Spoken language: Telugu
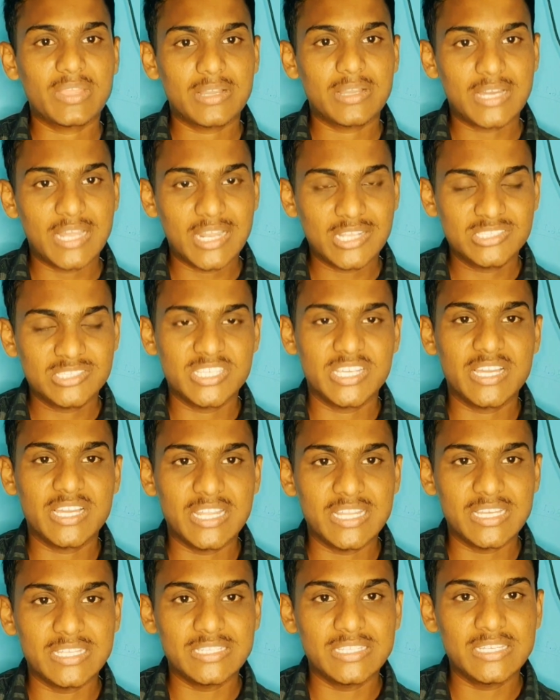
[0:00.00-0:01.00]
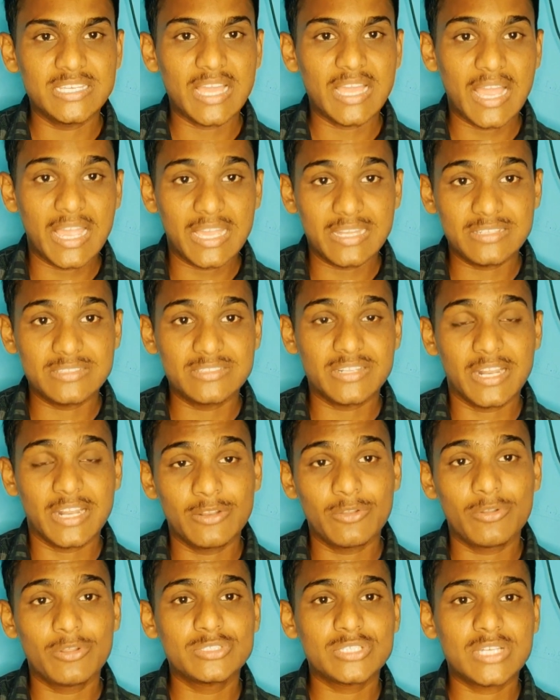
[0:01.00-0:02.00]
కలెక్ట్ చేయగలిగింది అండ్
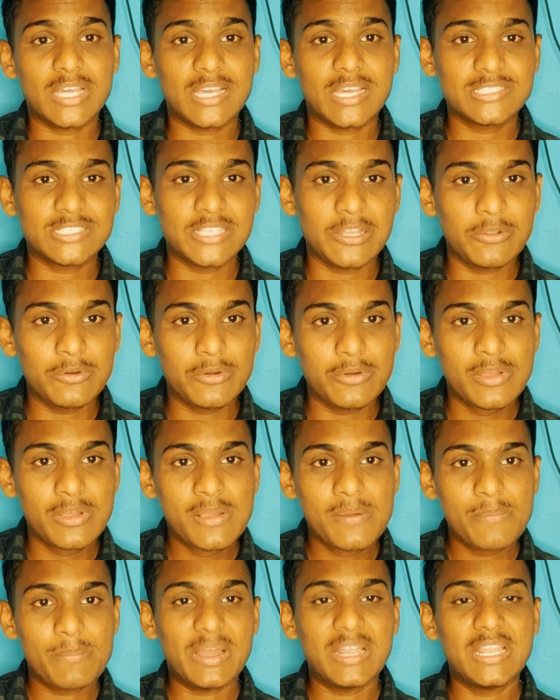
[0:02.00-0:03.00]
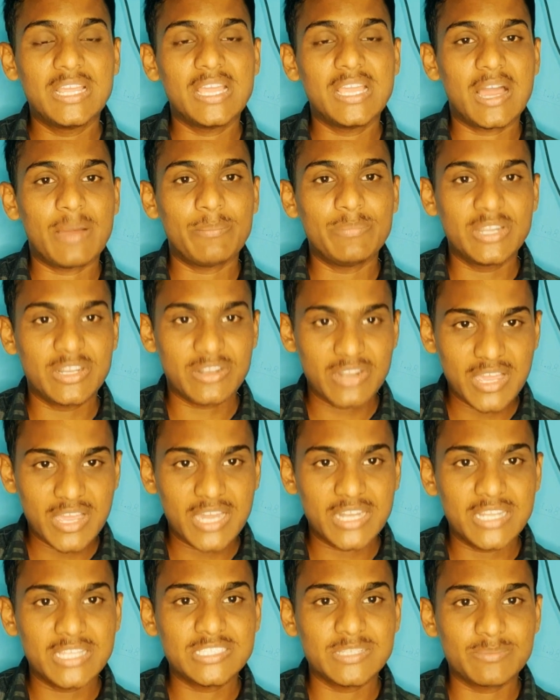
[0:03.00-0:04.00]
రెండో రోజు కలెక్షన్లు మళ్ళీ అప్డేట్
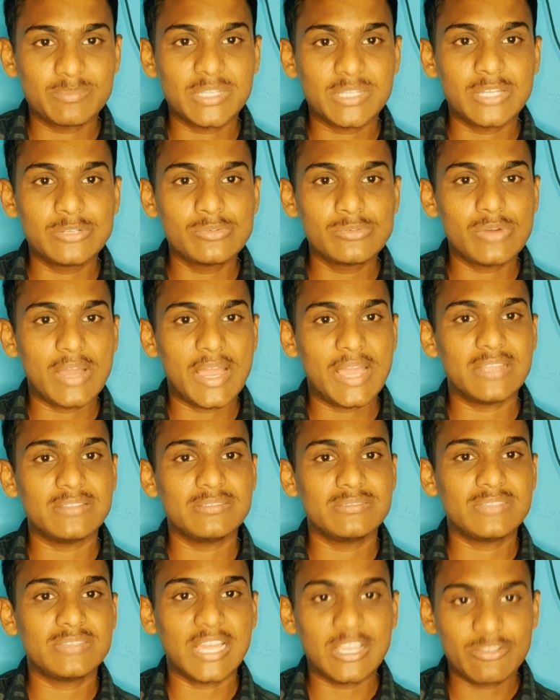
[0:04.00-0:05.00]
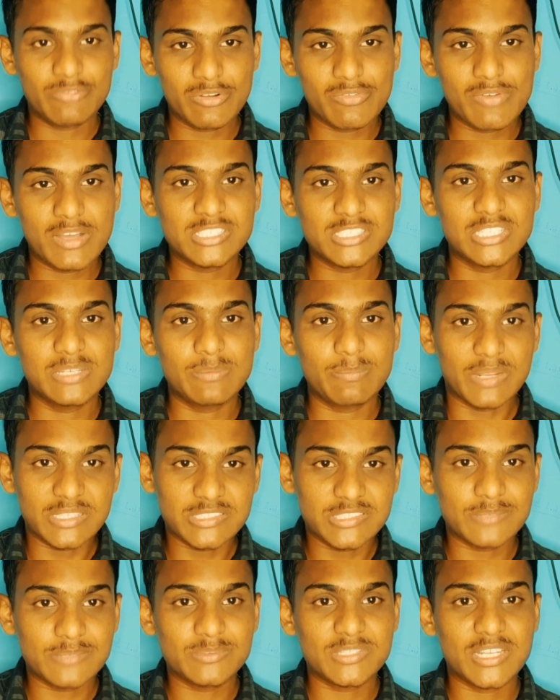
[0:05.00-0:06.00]
రాగానే చెప్తాను అండ్ థ్యాంక్ ఫర్ వాచింగ్
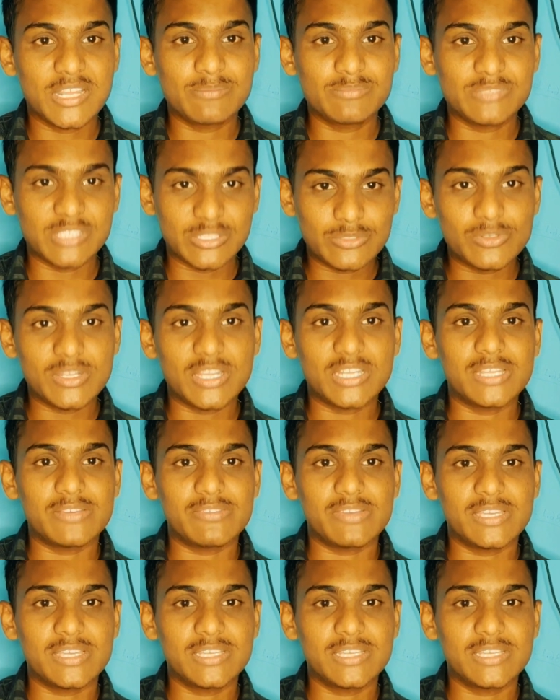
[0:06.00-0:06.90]
ప్లీజ్ సబ్స్క్రైబ్ చతుర్య టీవీ